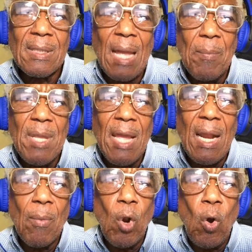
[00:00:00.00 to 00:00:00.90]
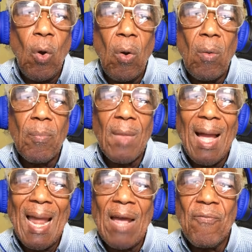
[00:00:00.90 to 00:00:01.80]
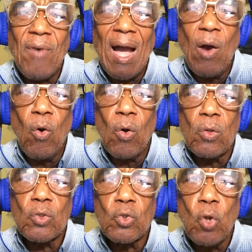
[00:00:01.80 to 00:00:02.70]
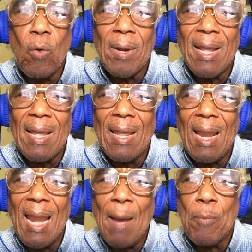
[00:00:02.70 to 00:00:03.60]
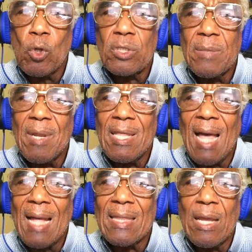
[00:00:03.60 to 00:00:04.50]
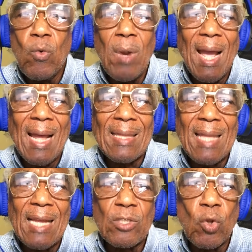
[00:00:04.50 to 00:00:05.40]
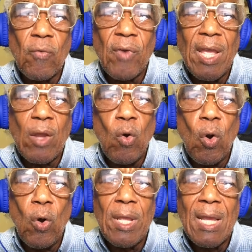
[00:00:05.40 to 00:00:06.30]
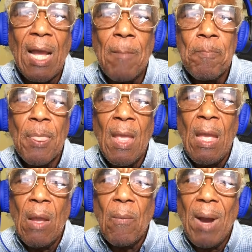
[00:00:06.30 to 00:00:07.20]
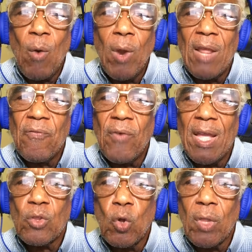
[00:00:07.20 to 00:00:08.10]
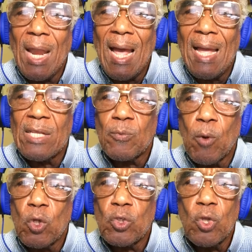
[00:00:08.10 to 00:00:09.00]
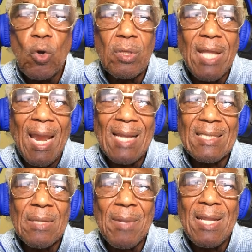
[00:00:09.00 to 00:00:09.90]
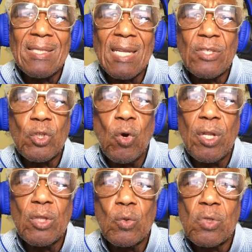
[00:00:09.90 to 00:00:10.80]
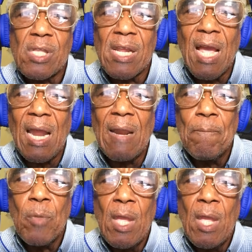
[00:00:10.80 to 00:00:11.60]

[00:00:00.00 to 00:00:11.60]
También habló a la FAO sobre la posibilidad de una catástrofe ecológica bajo el efecto de la explosión de la civilización industrial,